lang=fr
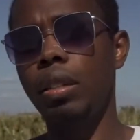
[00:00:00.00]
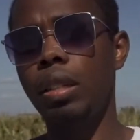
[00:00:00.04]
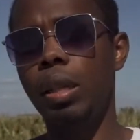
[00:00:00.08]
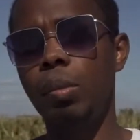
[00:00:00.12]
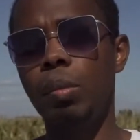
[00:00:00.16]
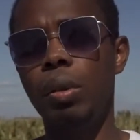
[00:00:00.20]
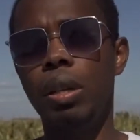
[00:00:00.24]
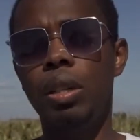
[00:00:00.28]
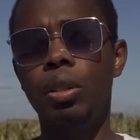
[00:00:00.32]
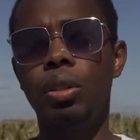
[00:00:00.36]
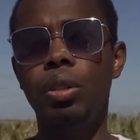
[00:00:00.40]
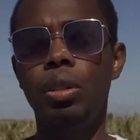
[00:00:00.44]

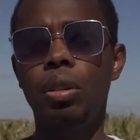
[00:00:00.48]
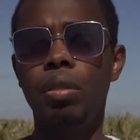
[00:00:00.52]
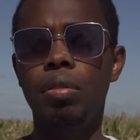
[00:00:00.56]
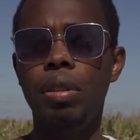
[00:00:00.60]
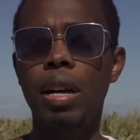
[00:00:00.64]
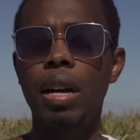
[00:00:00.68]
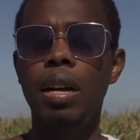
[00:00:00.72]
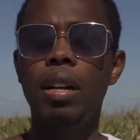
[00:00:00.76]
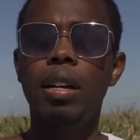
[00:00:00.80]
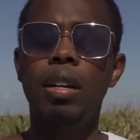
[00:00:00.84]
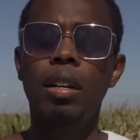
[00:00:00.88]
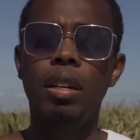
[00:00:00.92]
Témoins de
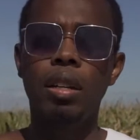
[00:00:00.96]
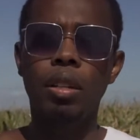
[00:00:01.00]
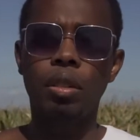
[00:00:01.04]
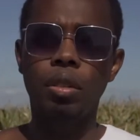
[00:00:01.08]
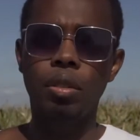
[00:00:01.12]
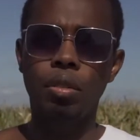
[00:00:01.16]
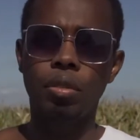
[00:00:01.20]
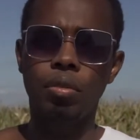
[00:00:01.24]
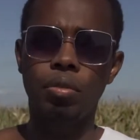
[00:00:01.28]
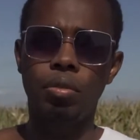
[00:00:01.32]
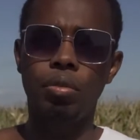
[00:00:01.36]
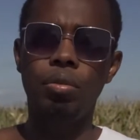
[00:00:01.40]
Jéhovah,
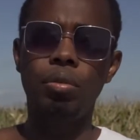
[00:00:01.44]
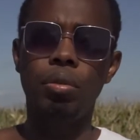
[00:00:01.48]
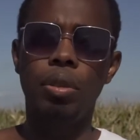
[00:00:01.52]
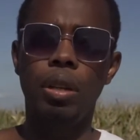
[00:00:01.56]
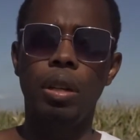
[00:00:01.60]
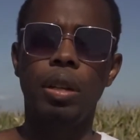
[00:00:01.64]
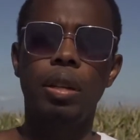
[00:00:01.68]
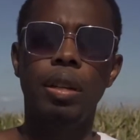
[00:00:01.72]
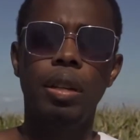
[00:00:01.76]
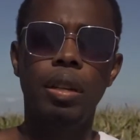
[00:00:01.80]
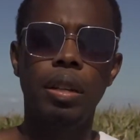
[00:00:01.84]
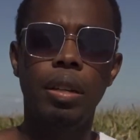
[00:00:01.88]
vous
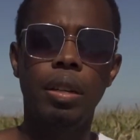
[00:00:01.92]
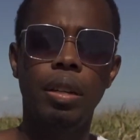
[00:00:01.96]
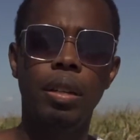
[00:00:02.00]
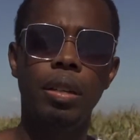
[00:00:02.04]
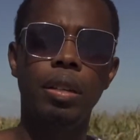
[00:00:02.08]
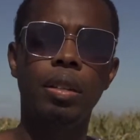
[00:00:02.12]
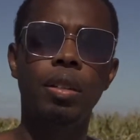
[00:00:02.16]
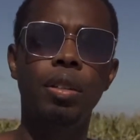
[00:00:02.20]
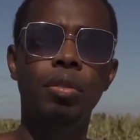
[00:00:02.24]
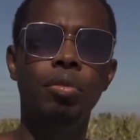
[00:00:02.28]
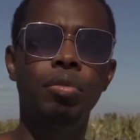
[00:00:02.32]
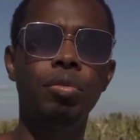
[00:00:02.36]

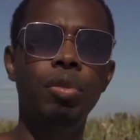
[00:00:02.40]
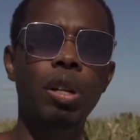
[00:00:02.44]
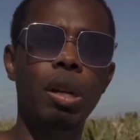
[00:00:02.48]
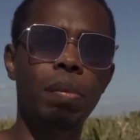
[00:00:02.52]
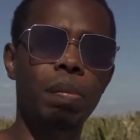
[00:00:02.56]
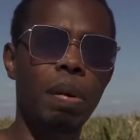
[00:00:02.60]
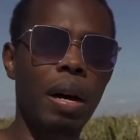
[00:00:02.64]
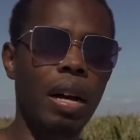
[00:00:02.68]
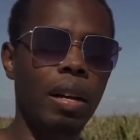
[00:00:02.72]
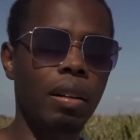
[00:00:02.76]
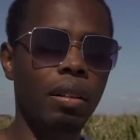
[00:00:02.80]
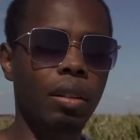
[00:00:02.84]
ne voulez
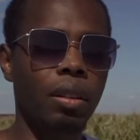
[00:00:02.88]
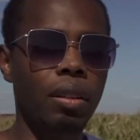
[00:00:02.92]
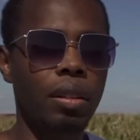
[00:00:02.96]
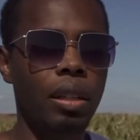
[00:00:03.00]
pas